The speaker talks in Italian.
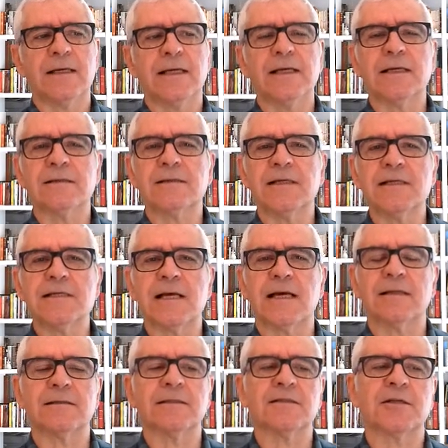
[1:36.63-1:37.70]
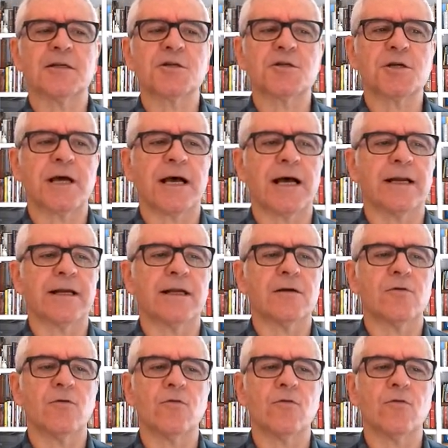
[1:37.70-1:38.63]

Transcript: in attesa di tracciare